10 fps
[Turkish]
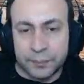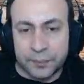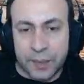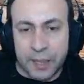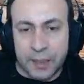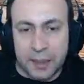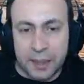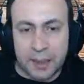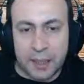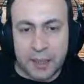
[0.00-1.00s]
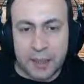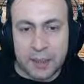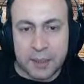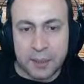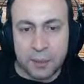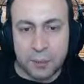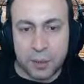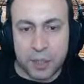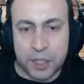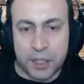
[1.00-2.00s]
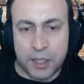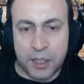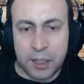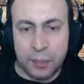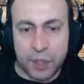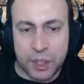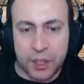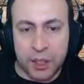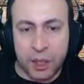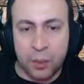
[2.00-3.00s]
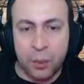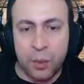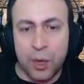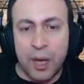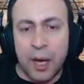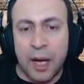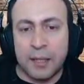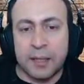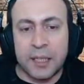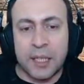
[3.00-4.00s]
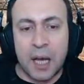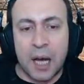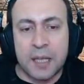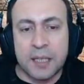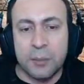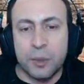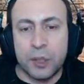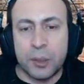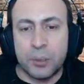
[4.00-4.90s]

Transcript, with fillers: Gel gel. Neredesin? Burada çatından abi çatı kes. Avu. Alttaki ağzını burnunu kırdım.